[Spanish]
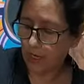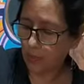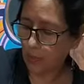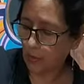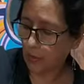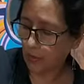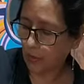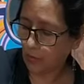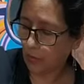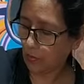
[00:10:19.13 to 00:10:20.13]
Eh, cuando
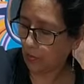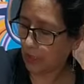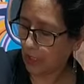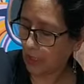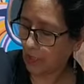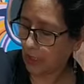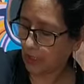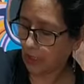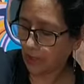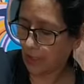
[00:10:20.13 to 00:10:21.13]
ustedes
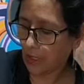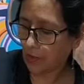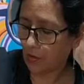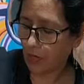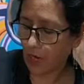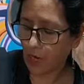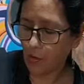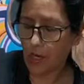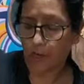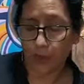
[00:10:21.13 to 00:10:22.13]
utilizan eh, con
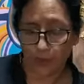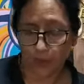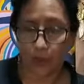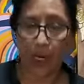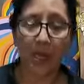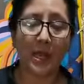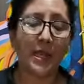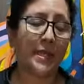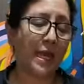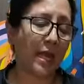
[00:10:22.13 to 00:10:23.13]
agua la pintura,
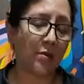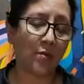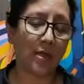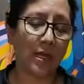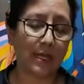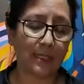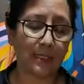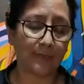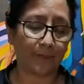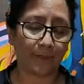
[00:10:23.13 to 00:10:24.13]
ya no
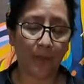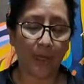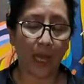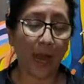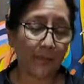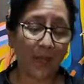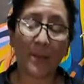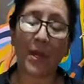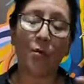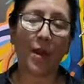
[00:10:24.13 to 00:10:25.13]
es mm, apta
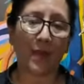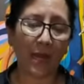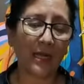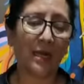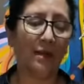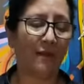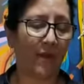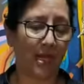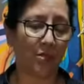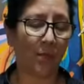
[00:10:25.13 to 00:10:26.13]
para guardarla en el
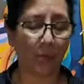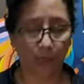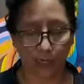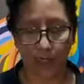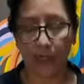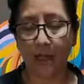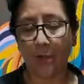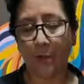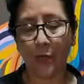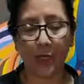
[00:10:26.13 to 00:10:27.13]
frasco. porque
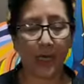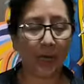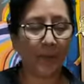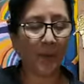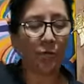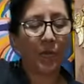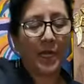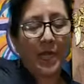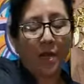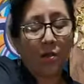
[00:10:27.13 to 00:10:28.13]
porque la pintura
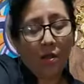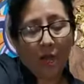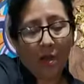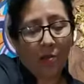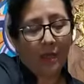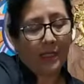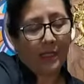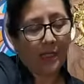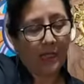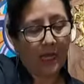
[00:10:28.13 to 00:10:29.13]
ya con agua
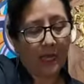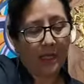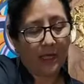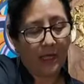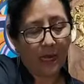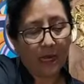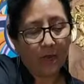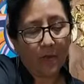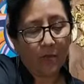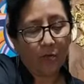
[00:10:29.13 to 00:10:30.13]
tiende a dañar
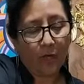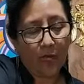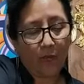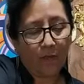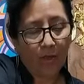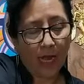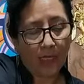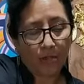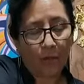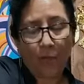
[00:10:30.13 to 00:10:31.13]
la pintura del
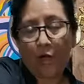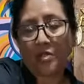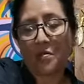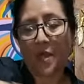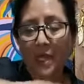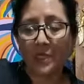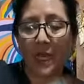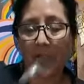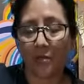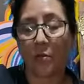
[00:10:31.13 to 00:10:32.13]
frasco, por eso vayan
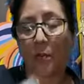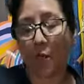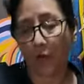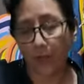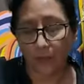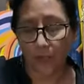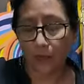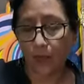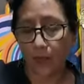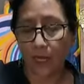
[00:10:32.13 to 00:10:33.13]
sacando poca
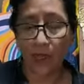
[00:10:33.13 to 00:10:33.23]
pintura